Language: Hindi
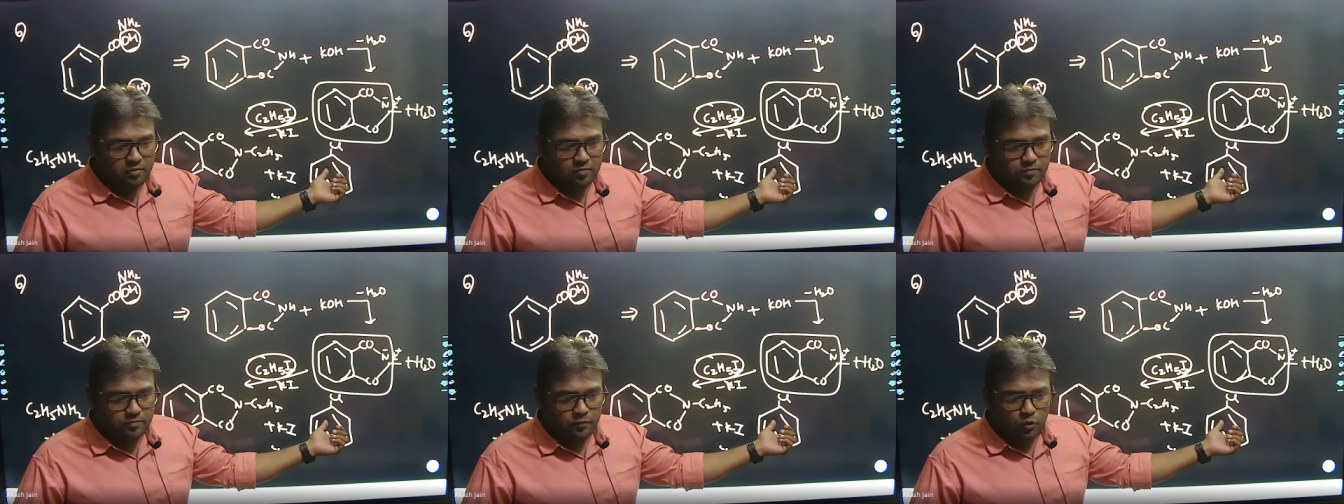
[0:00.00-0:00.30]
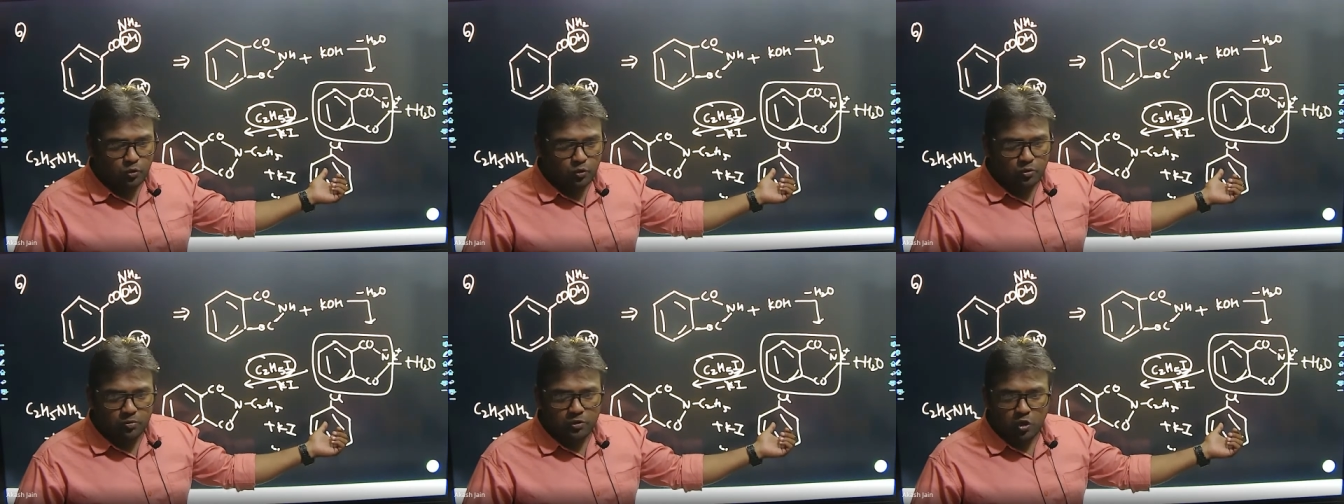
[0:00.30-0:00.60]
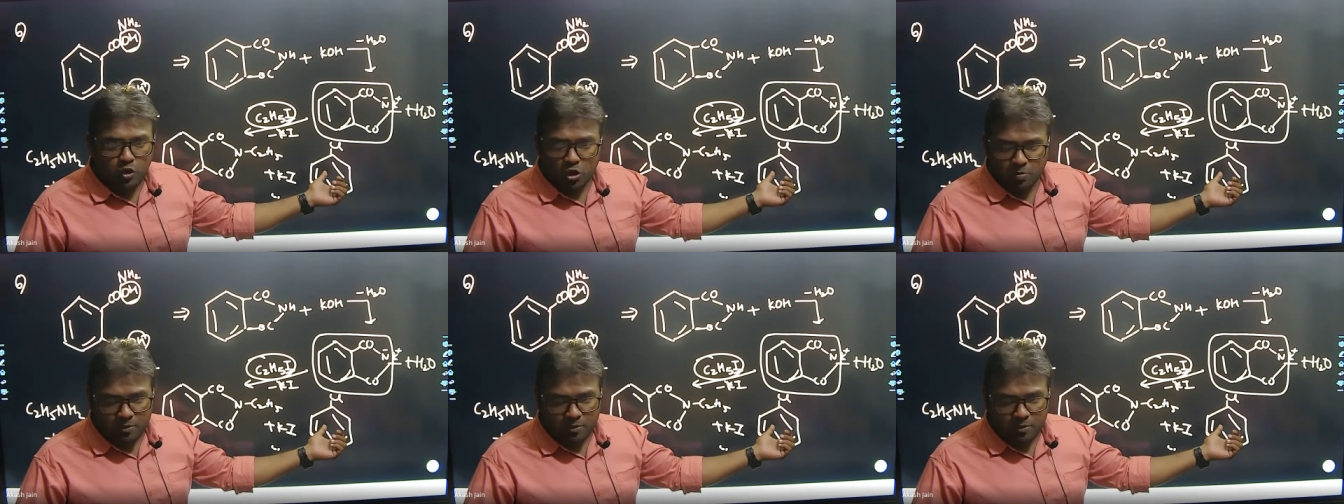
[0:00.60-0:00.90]
वो
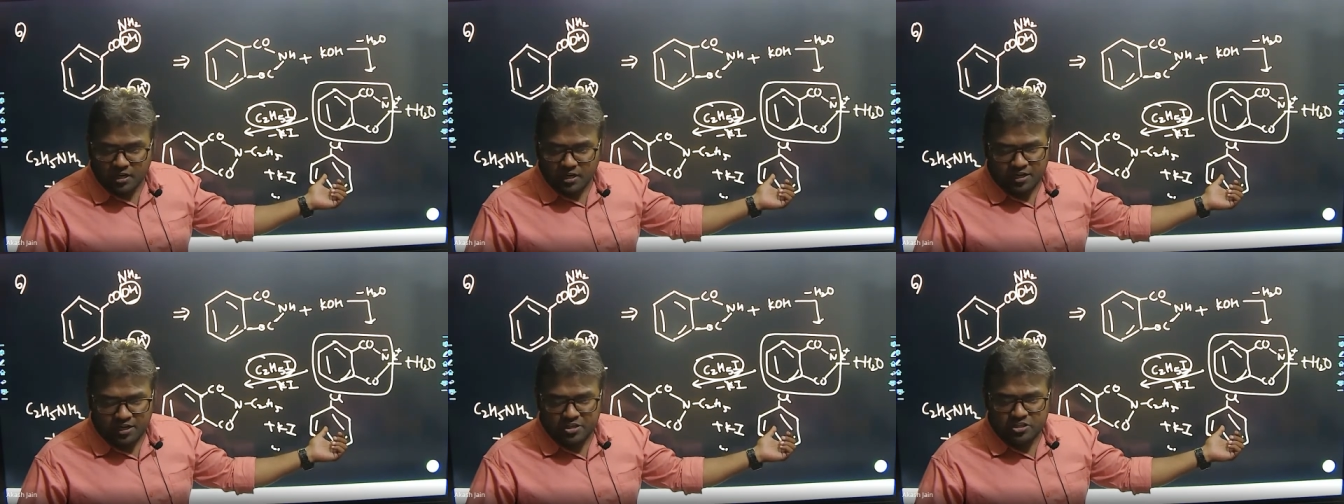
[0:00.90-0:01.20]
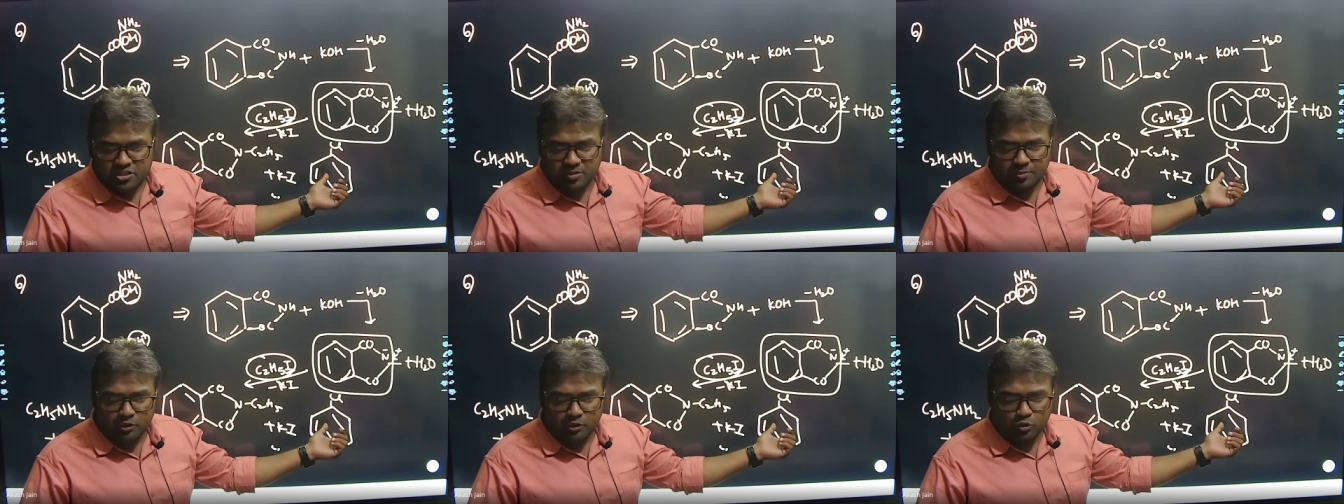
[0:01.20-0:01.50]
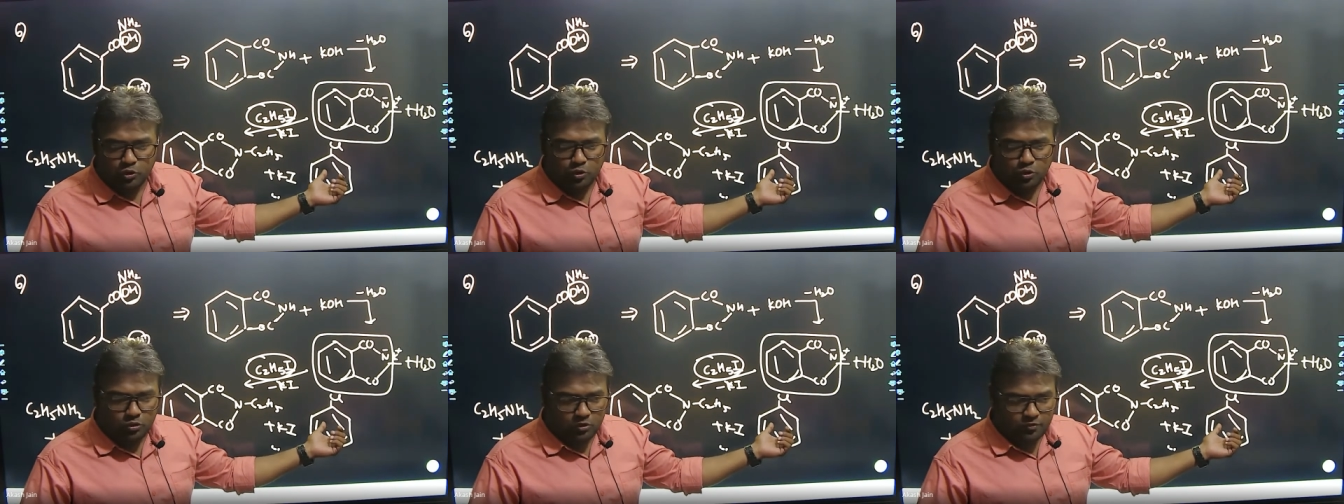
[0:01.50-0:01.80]
नॉर्मल कंडीशन में तो
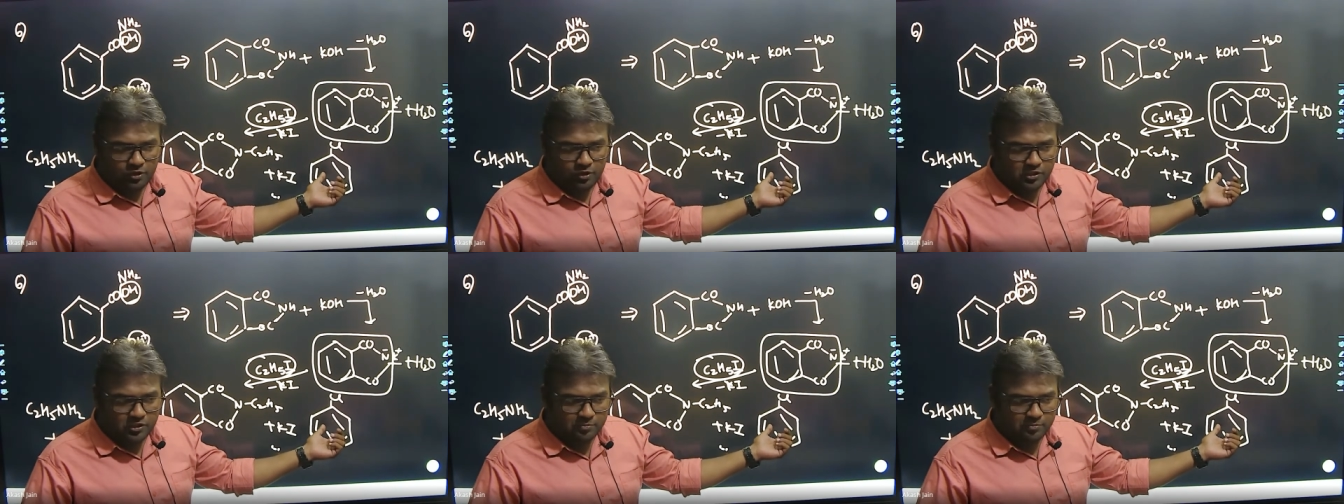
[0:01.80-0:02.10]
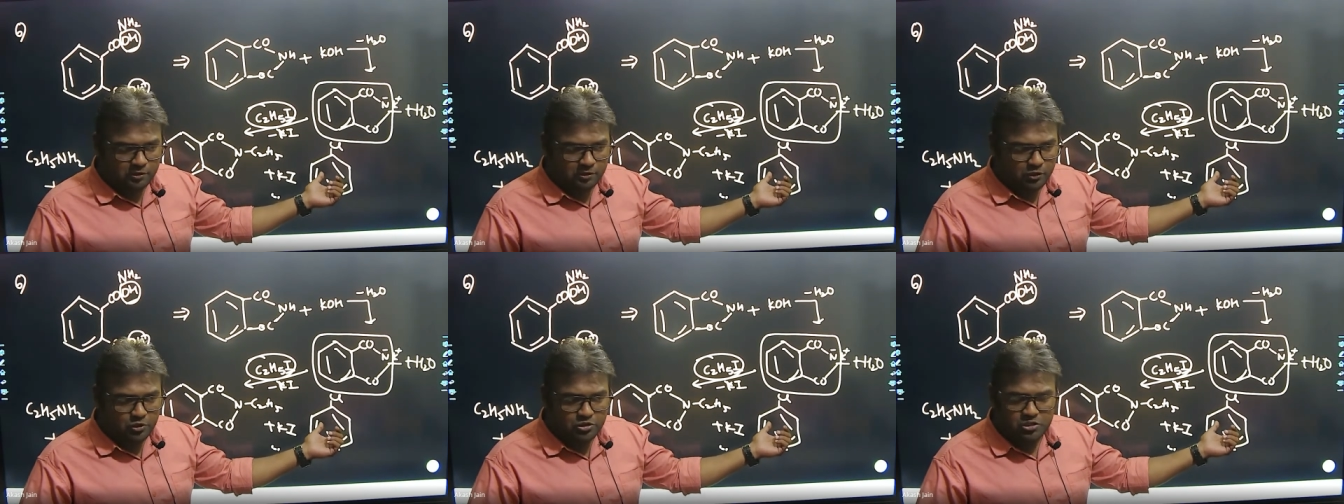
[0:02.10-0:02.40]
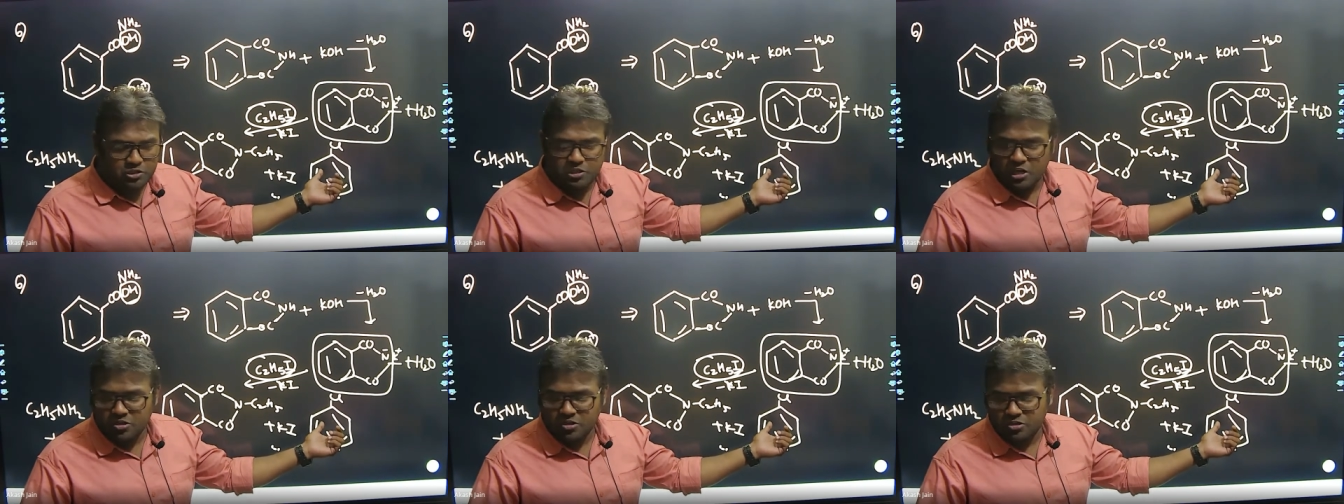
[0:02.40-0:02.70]
लेकर सब्स्टिट्यूशन
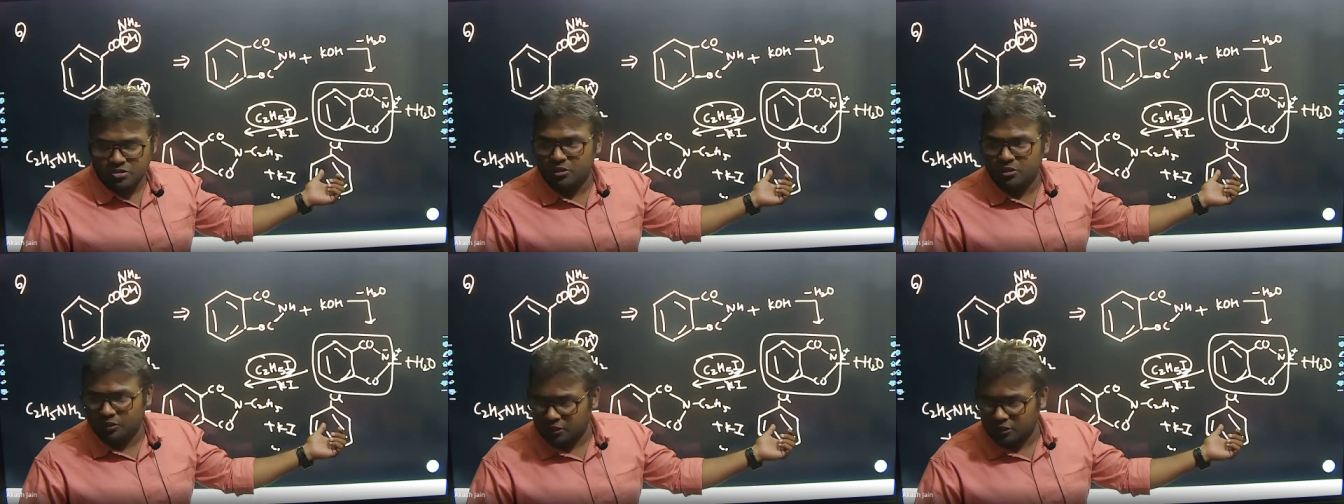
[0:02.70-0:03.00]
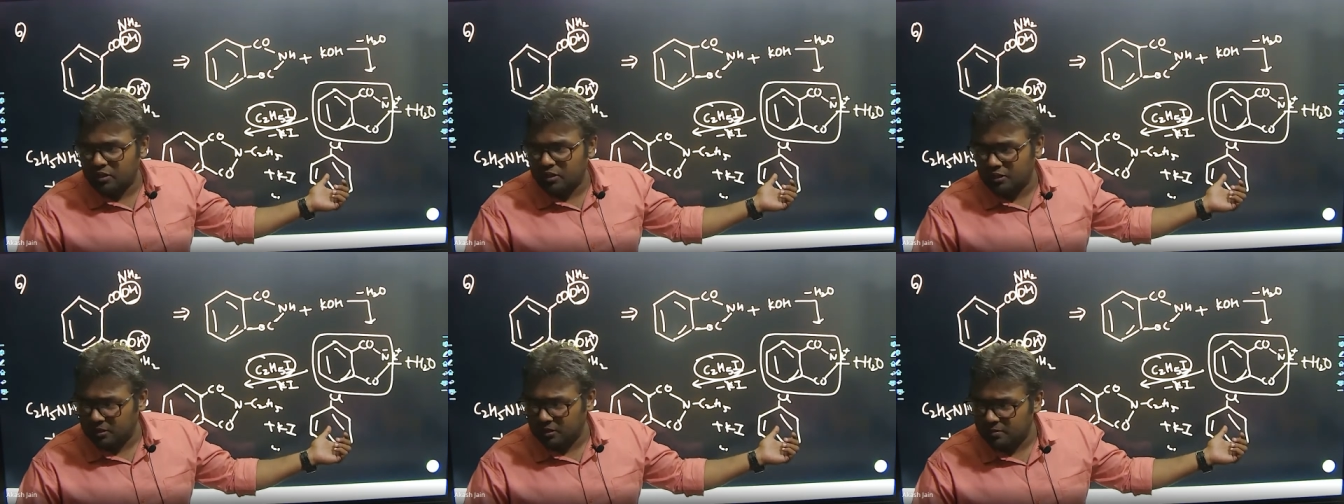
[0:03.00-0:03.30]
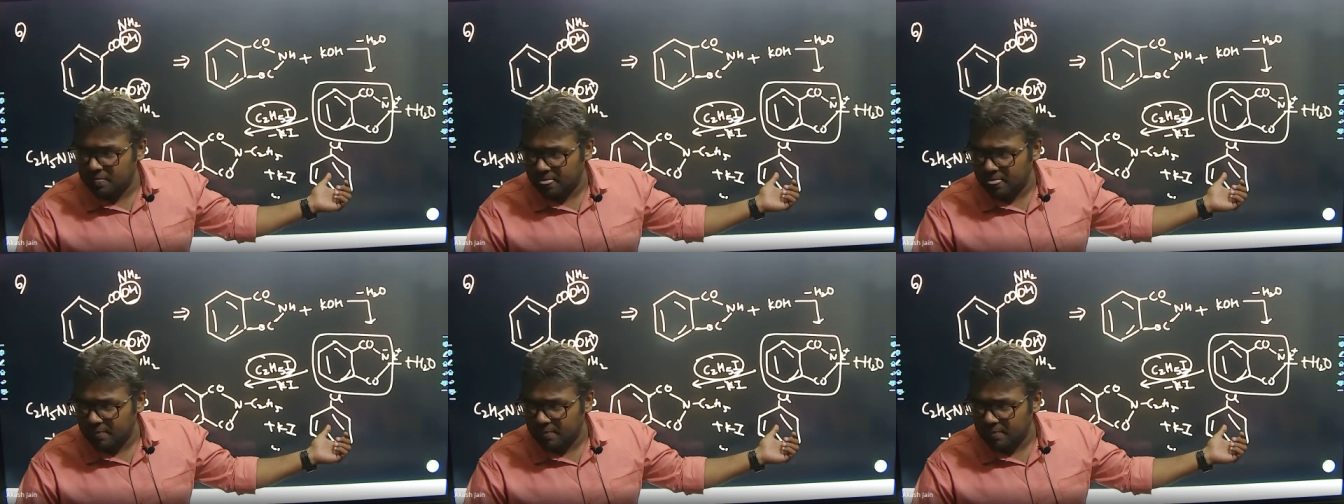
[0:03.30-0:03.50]
रिएक्शन देता नहीं है